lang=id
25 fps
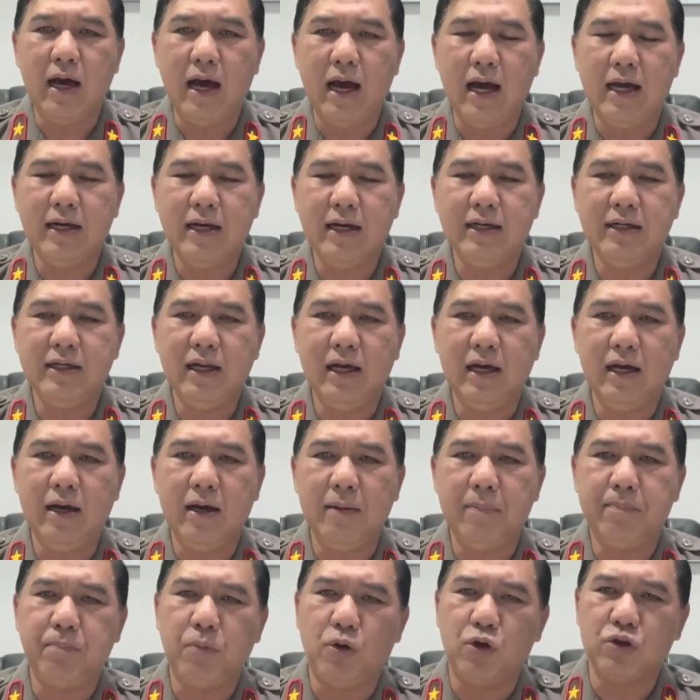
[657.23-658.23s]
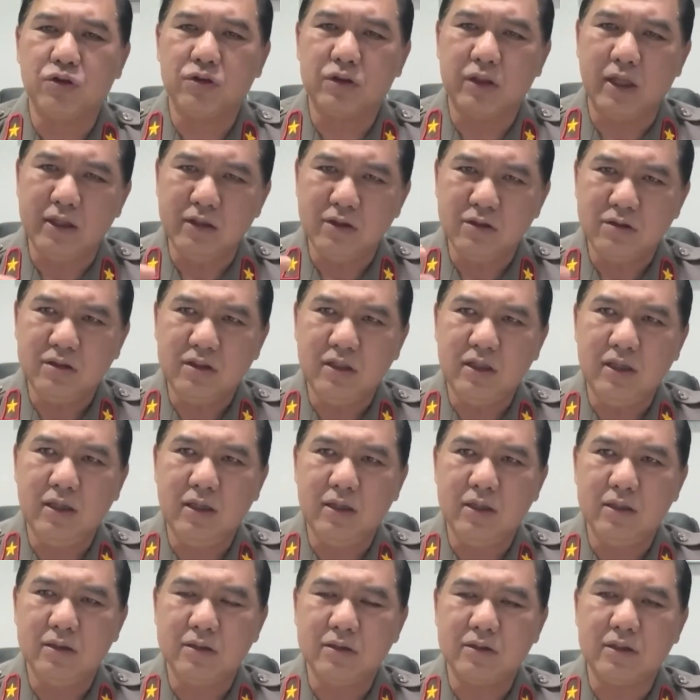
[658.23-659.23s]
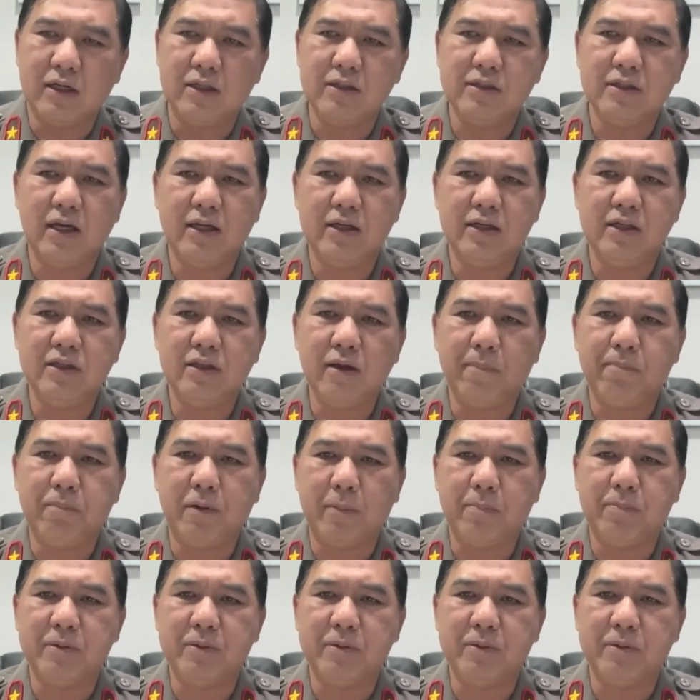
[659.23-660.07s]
ada potensi terjadinya